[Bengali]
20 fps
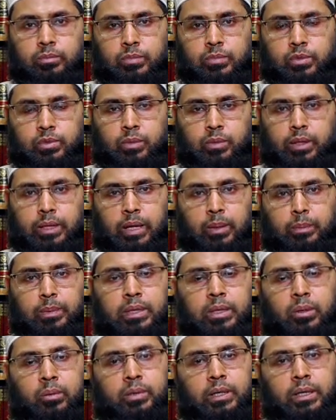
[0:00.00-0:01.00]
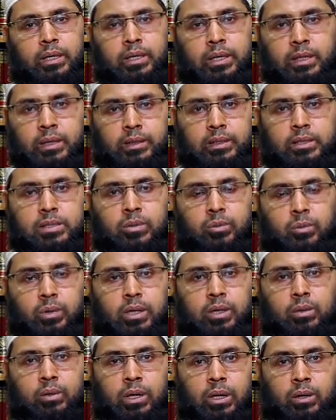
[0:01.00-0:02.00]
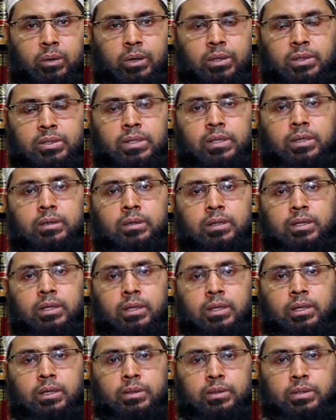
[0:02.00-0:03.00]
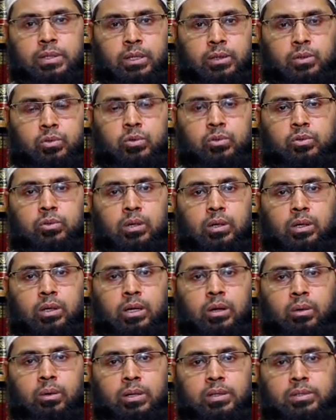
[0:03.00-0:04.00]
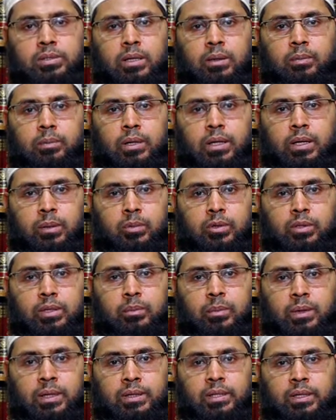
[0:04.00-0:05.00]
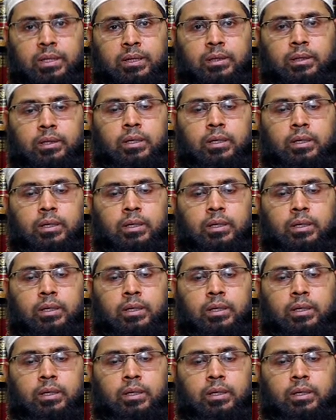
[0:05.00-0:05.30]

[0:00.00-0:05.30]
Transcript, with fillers: সোনানে আবি দাউদের একটি হাদিসে উল্লেখ করা হয়েছে যে রসুল সাল্লাহ আলিয়াল্লাম কেয়ামতের মাঠে